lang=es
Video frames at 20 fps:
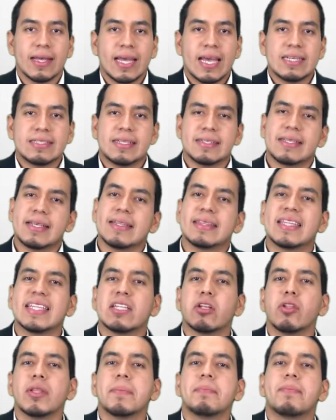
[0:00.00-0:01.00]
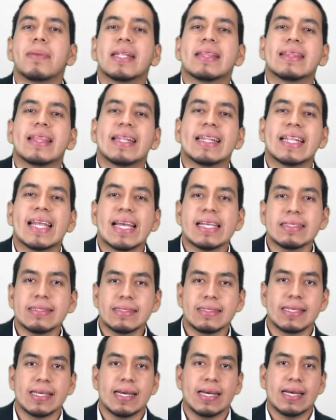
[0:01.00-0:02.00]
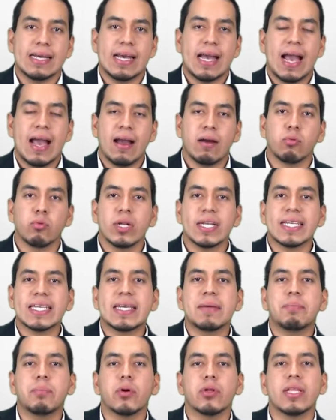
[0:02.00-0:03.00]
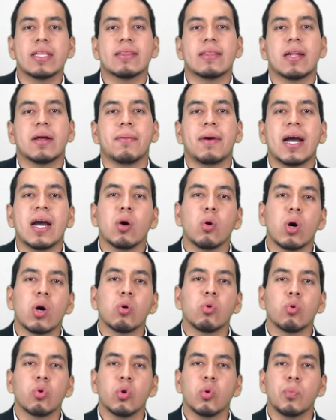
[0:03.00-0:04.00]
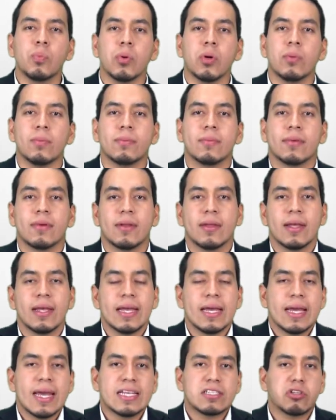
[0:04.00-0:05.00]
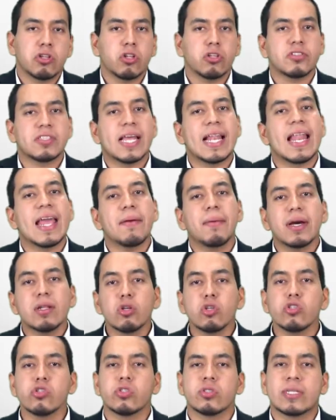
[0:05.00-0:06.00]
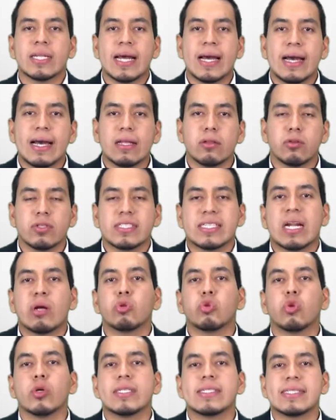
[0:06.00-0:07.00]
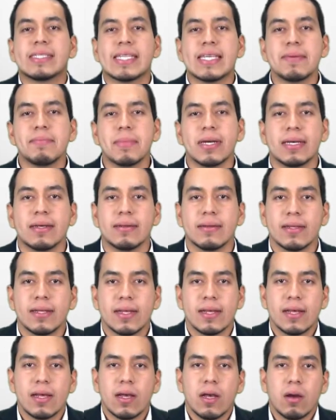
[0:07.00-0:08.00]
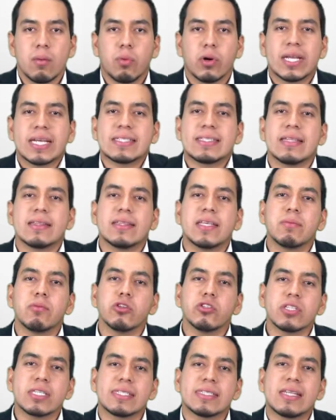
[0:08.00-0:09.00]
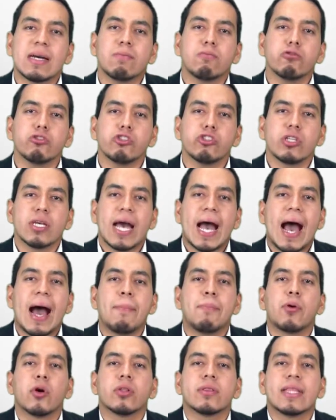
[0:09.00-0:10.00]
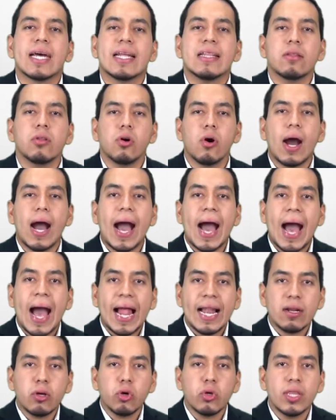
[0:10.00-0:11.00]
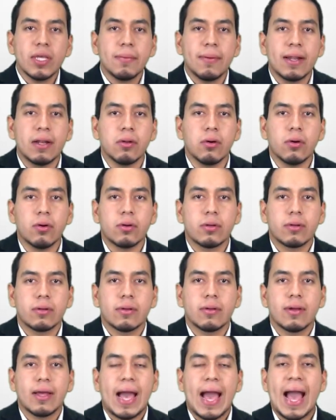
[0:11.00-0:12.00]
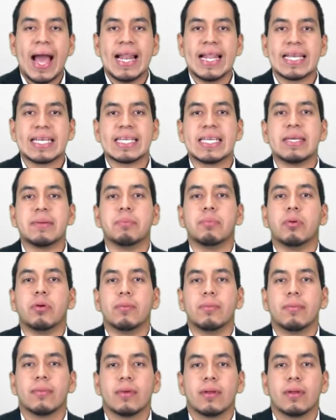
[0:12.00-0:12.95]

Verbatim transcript: Ese sentido de pertenencia a un equipo de trabajo, a un grupo. Eso nos eleva nuestra, nuestra autoestima, porque sentimos que estamos aportando algo de valor al equipo.